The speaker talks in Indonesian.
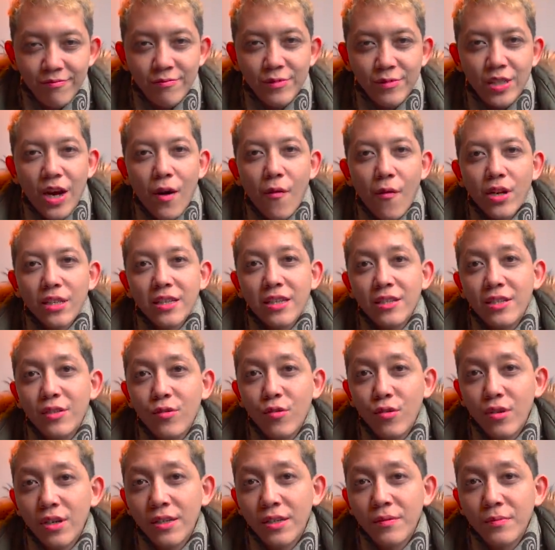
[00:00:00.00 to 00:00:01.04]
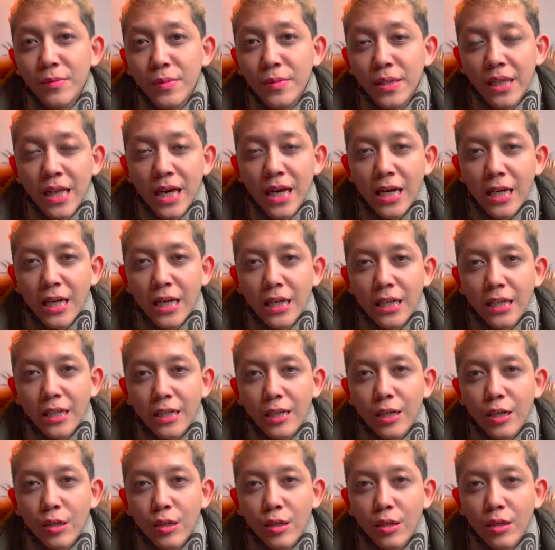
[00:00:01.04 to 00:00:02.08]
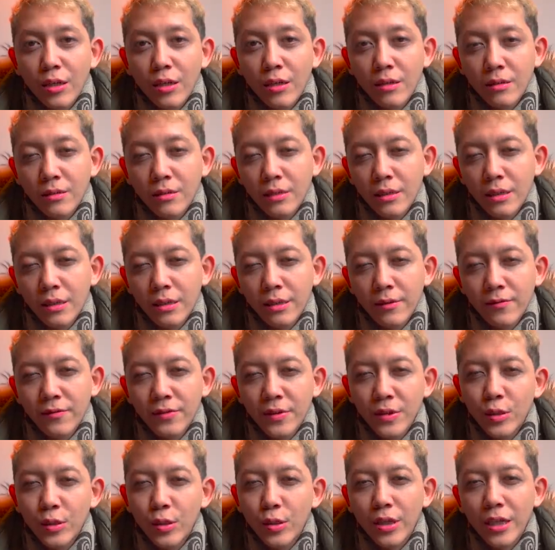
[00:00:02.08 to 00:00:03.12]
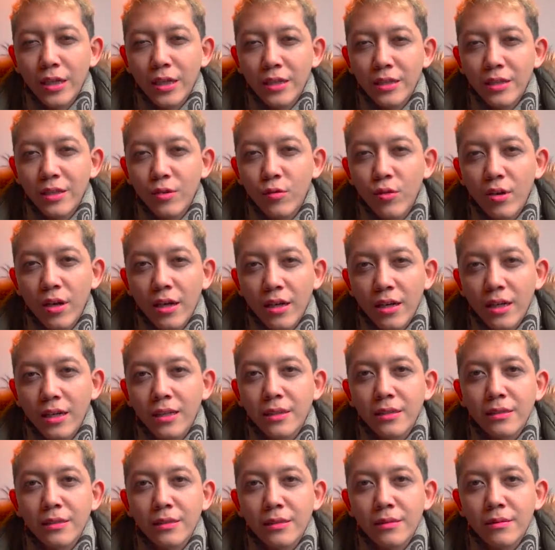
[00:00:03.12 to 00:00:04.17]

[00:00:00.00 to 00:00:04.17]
di awal tadi gue akan bilang kalau di video kali ini gue akan